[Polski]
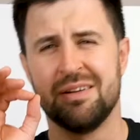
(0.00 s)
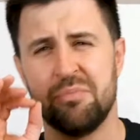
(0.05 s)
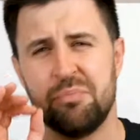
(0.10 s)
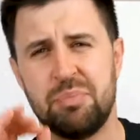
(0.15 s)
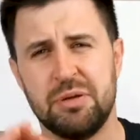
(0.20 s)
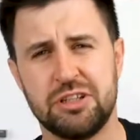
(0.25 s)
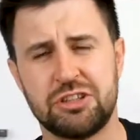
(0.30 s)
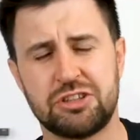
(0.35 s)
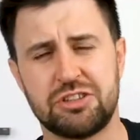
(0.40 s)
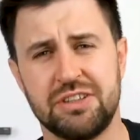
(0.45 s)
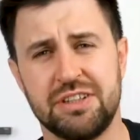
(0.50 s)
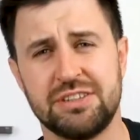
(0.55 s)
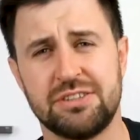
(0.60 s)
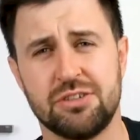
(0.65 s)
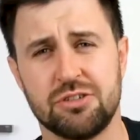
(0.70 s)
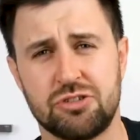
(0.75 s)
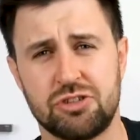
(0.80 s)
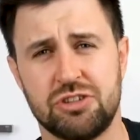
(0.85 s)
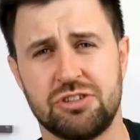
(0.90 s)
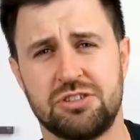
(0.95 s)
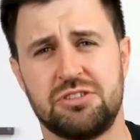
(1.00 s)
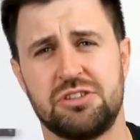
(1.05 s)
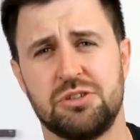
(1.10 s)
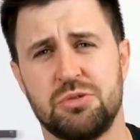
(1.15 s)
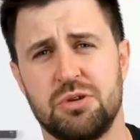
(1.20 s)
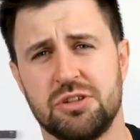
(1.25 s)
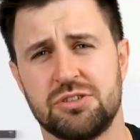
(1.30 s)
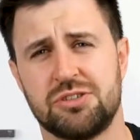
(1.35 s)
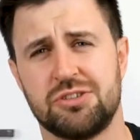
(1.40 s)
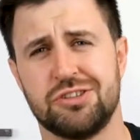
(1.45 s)
pyszny, soczysty
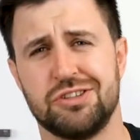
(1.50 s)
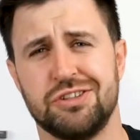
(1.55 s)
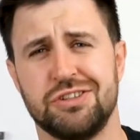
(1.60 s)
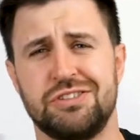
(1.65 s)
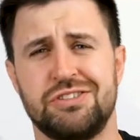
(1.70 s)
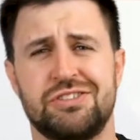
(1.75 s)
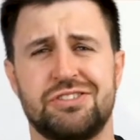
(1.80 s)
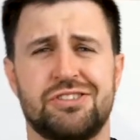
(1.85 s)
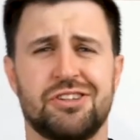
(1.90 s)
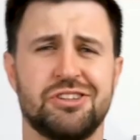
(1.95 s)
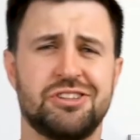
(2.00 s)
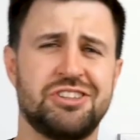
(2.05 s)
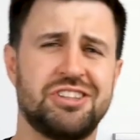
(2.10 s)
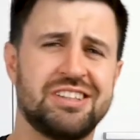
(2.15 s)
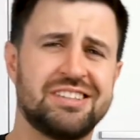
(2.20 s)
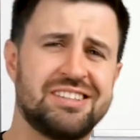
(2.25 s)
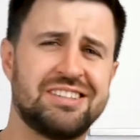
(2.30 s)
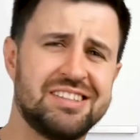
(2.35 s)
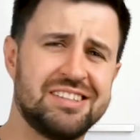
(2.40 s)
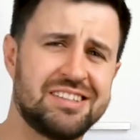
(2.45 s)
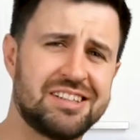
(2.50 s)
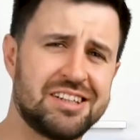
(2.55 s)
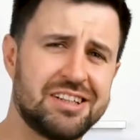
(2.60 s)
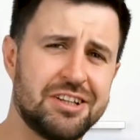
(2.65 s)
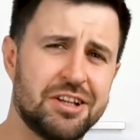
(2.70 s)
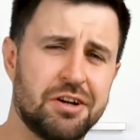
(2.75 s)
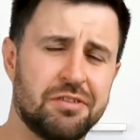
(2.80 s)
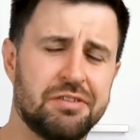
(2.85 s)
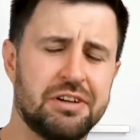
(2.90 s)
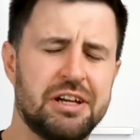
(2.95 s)
łosoś w sosie
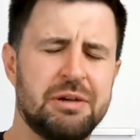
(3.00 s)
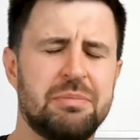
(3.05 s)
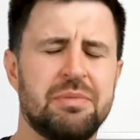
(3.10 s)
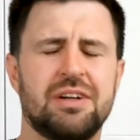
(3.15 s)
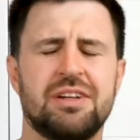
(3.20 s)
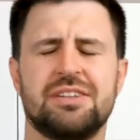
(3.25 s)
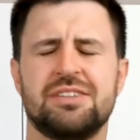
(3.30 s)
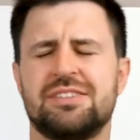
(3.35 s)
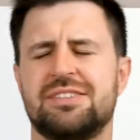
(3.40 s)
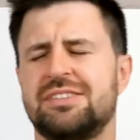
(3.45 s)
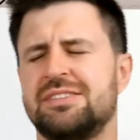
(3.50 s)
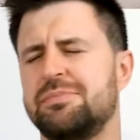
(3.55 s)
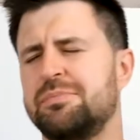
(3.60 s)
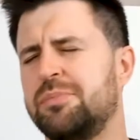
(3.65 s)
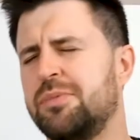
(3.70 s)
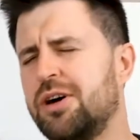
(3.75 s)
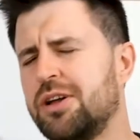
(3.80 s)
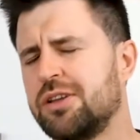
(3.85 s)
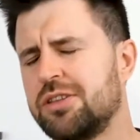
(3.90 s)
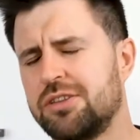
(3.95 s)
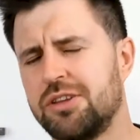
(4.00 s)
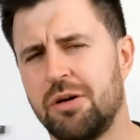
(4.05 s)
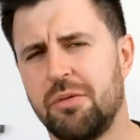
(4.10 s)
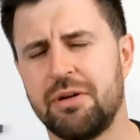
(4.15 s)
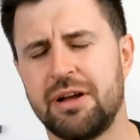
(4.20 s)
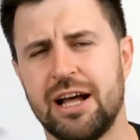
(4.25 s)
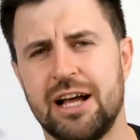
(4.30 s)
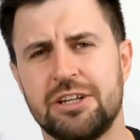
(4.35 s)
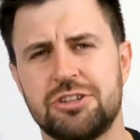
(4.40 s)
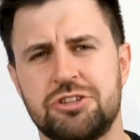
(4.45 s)
cytrynowym z modną
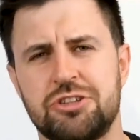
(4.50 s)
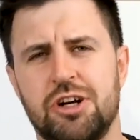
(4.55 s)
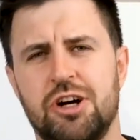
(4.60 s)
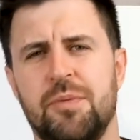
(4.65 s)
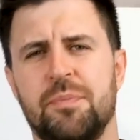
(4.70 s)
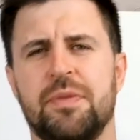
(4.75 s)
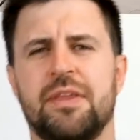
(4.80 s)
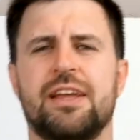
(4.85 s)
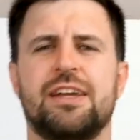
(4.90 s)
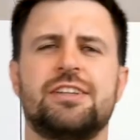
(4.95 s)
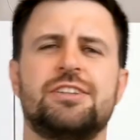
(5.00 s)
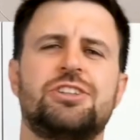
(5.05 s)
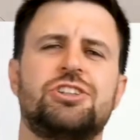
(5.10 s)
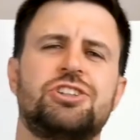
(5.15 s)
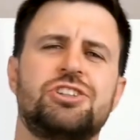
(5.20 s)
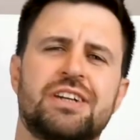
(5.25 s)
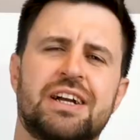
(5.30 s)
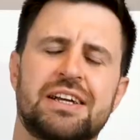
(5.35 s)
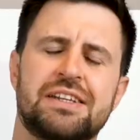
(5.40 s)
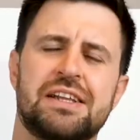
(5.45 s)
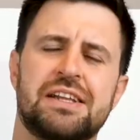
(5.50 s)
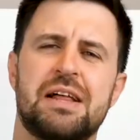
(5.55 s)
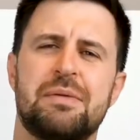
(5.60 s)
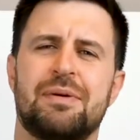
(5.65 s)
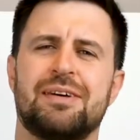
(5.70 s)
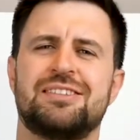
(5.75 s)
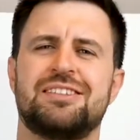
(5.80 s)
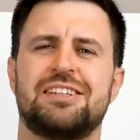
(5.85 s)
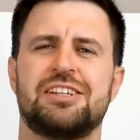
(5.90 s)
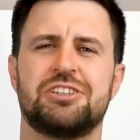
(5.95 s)
kaszą. Dzisiaj na kanale
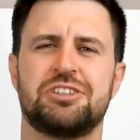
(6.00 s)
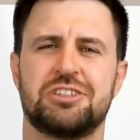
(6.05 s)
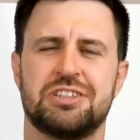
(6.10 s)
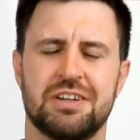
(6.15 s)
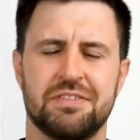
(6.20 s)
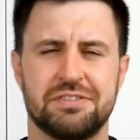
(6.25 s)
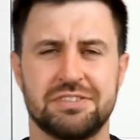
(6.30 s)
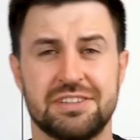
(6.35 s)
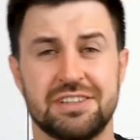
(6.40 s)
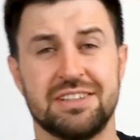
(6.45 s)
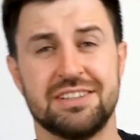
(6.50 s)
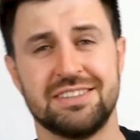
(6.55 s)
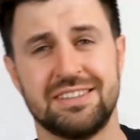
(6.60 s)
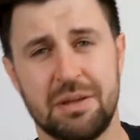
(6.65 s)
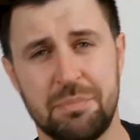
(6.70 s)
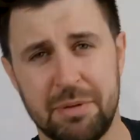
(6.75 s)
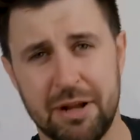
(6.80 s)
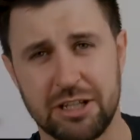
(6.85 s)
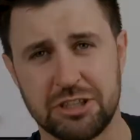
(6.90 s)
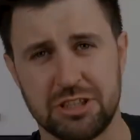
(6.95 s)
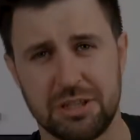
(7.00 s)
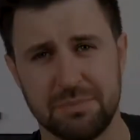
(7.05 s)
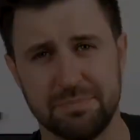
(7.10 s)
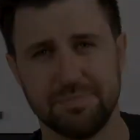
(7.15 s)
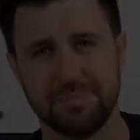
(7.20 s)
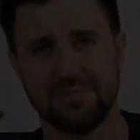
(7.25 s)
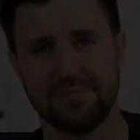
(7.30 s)
Masterchef. Zapraszam.